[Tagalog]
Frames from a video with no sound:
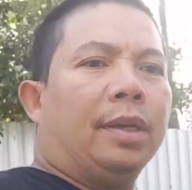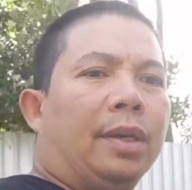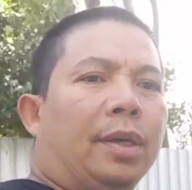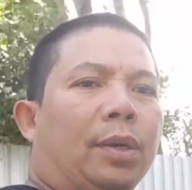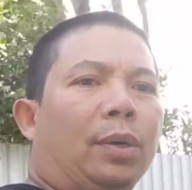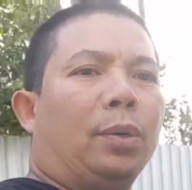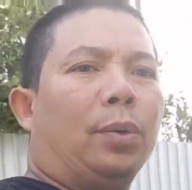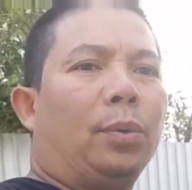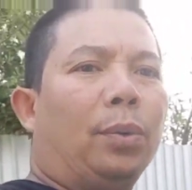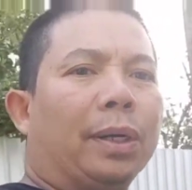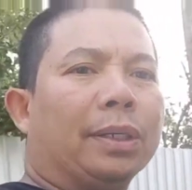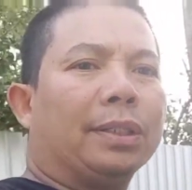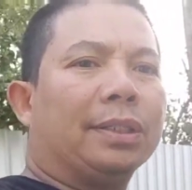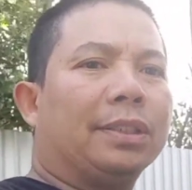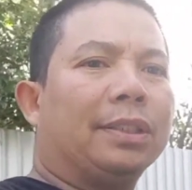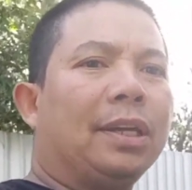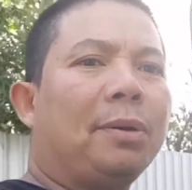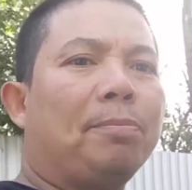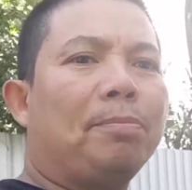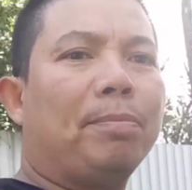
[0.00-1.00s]
What's
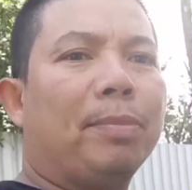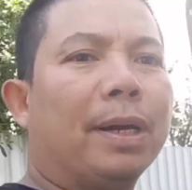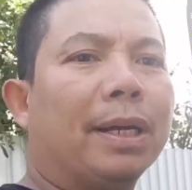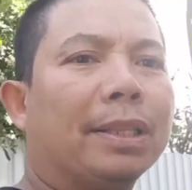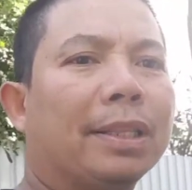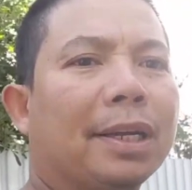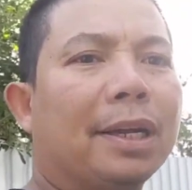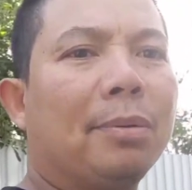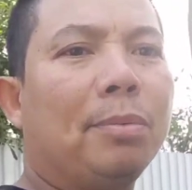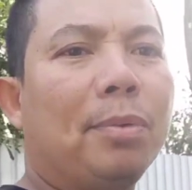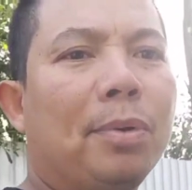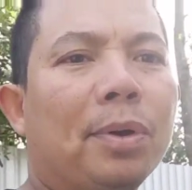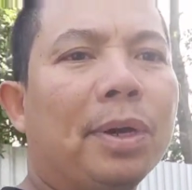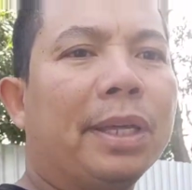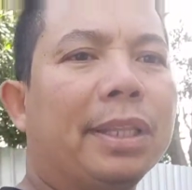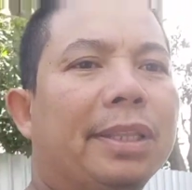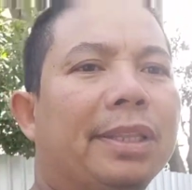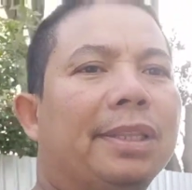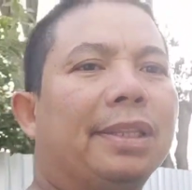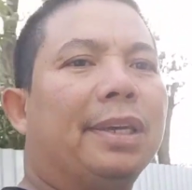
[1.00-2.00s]
up mga
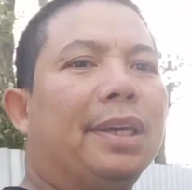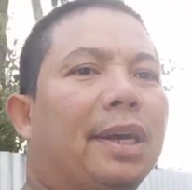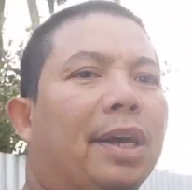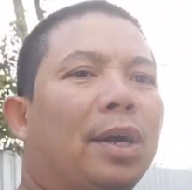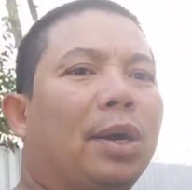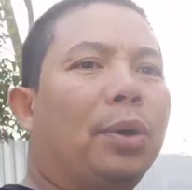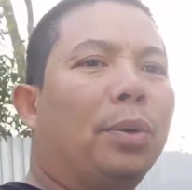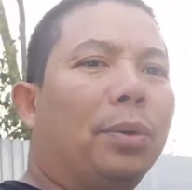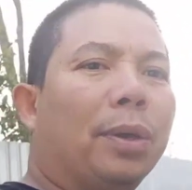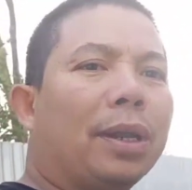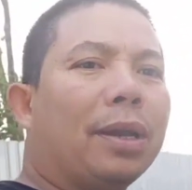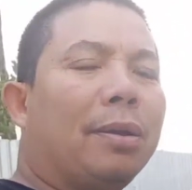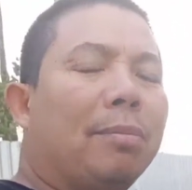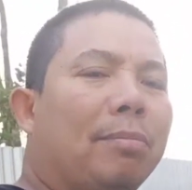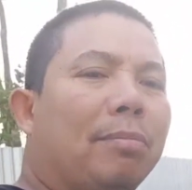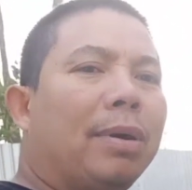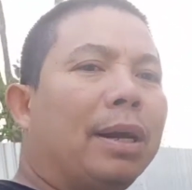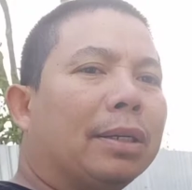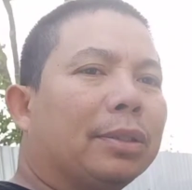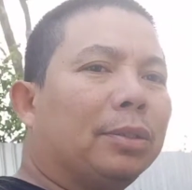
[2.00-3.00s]
taga-bukid? Welcome
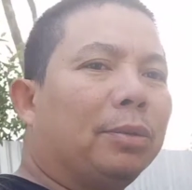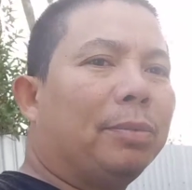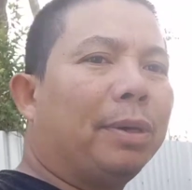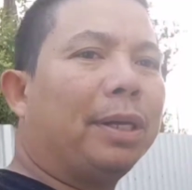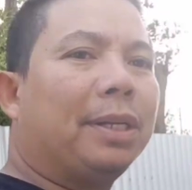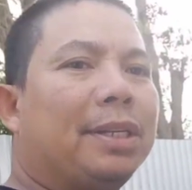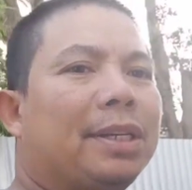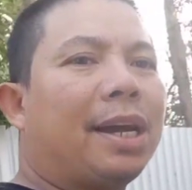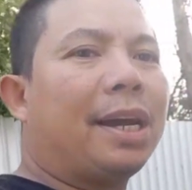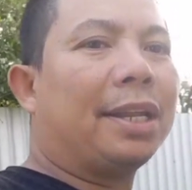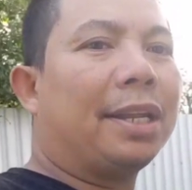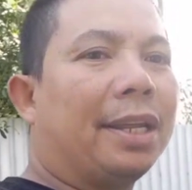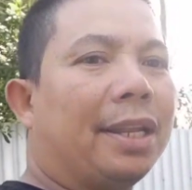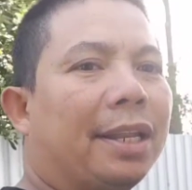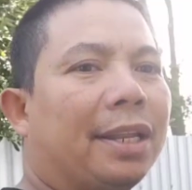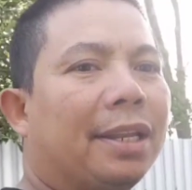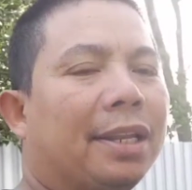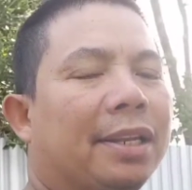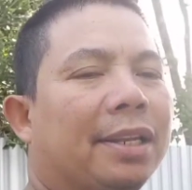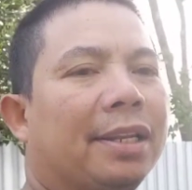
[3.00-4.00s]
back to my channel.
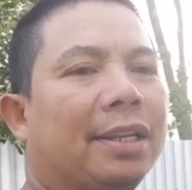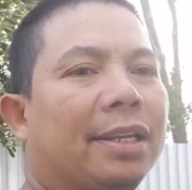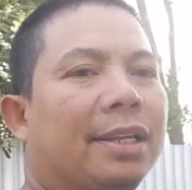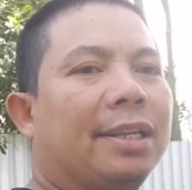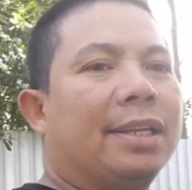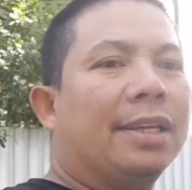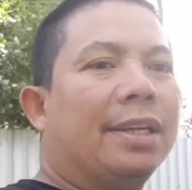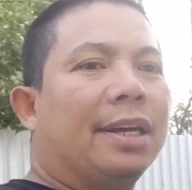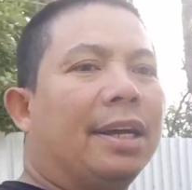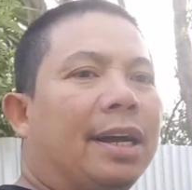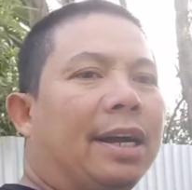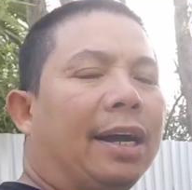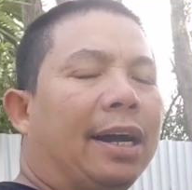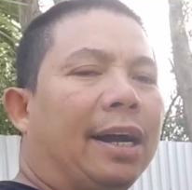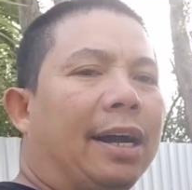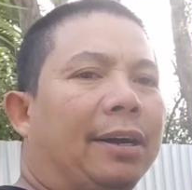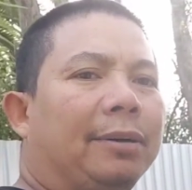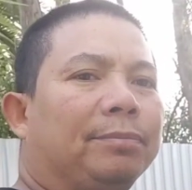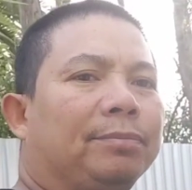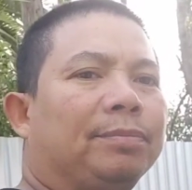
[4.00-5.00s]

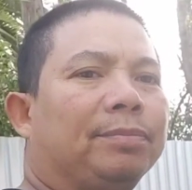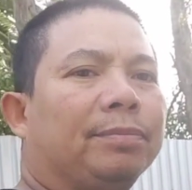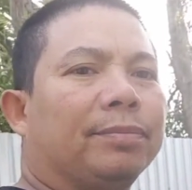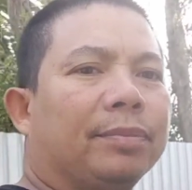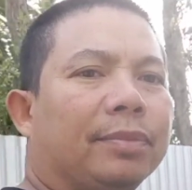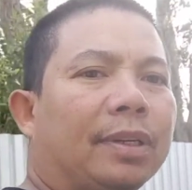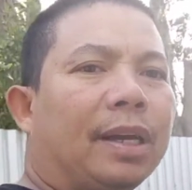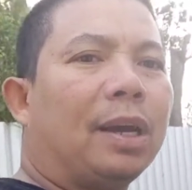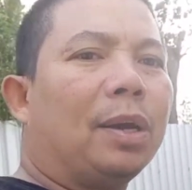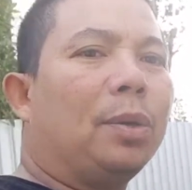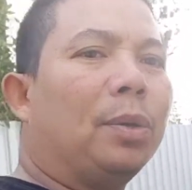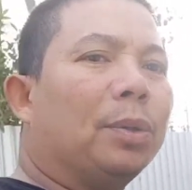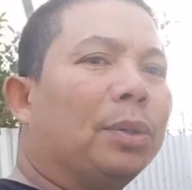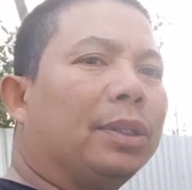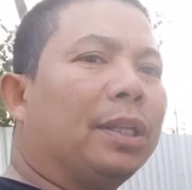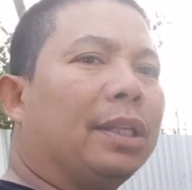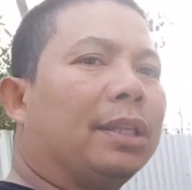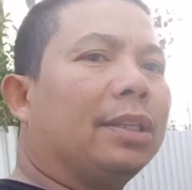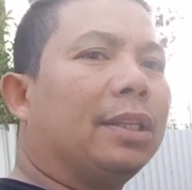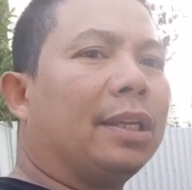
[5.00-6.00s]
Um, ang
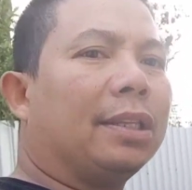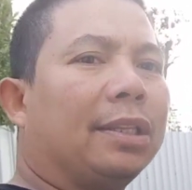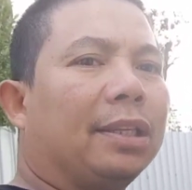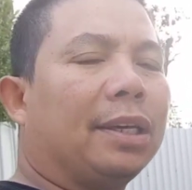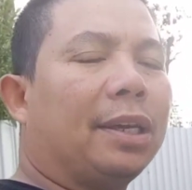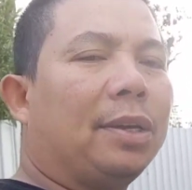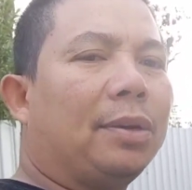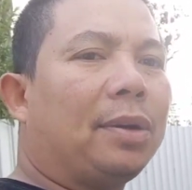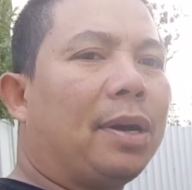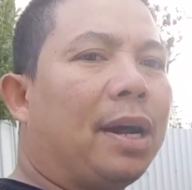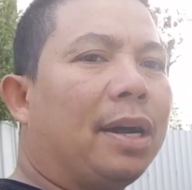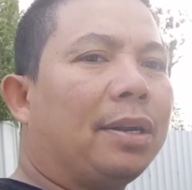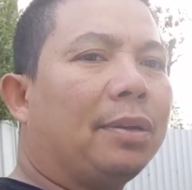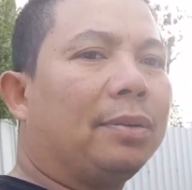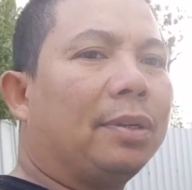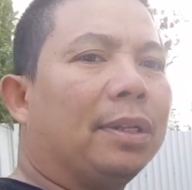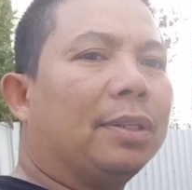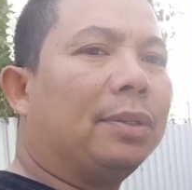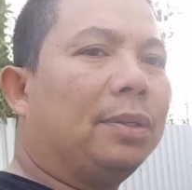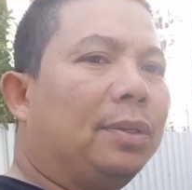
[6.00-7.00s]
content natin ngayong araw na
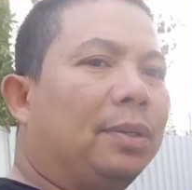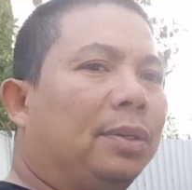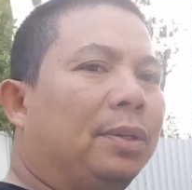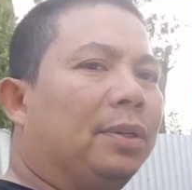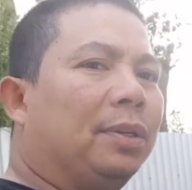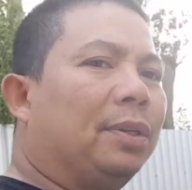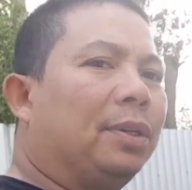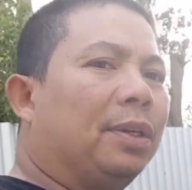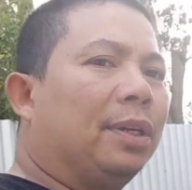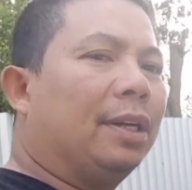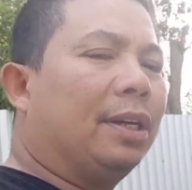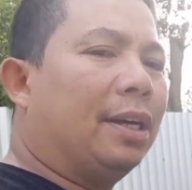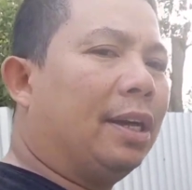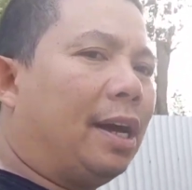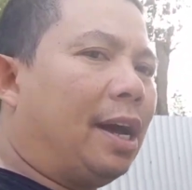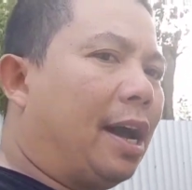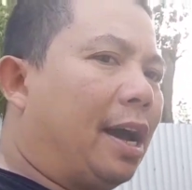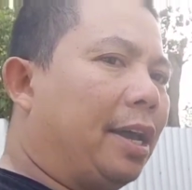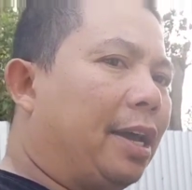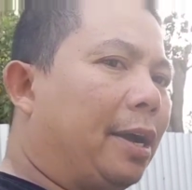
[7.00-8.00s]
to
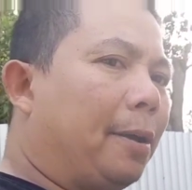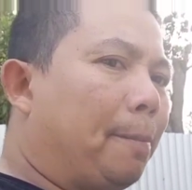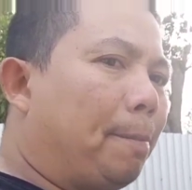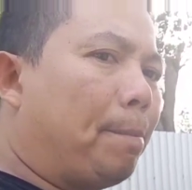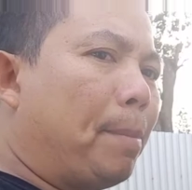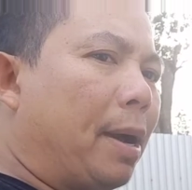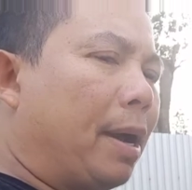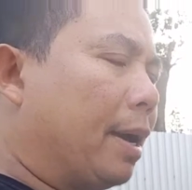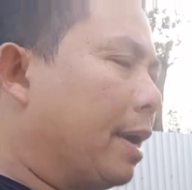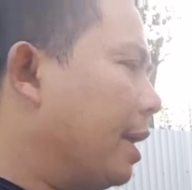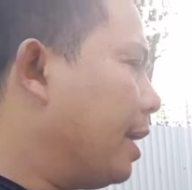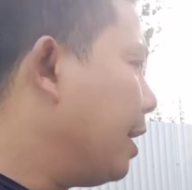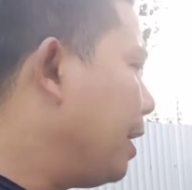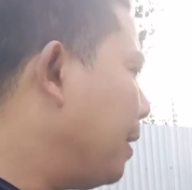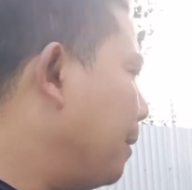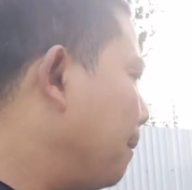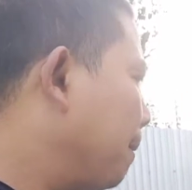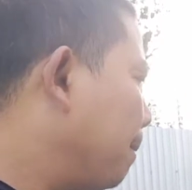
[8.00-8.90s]
ay ang pag um,